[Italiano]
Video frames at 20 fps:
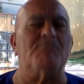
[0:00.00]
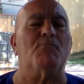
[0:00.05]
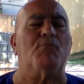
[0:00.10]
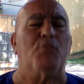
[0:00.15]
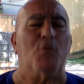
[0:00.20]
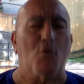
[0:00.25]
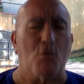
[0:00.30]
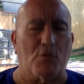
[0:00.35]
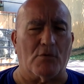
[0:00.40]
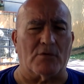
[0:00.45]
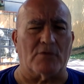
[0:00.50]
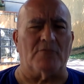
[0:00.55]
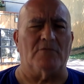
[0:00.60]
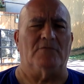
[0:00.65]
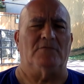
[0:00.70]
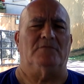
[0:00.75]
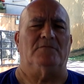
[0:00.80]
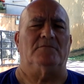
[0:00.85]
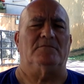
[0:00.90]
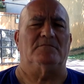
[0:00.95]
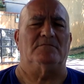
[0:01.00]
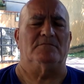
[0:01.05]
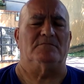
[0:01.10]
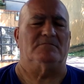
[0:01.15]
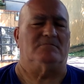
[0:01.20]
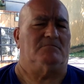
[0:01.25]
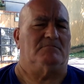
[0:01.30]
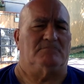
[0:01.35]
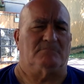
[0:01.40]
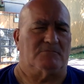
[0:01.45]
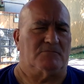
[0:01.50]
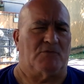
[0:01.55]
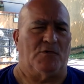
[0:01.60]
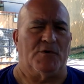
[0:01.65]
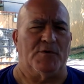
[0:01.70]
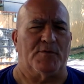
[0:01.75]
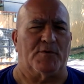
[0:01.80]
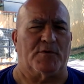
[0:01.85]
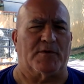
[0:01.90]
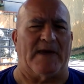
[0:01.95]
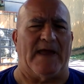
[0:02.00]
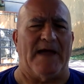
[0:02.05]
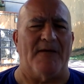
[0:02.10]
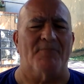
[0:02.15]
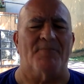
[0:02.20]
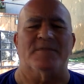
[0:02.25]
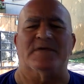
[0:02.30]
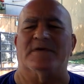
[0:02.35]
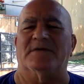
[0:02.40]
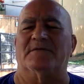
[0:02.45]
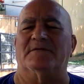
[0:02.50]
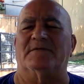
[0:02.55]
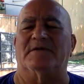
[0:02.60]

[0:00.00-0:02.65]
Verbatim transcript: pur con i programmi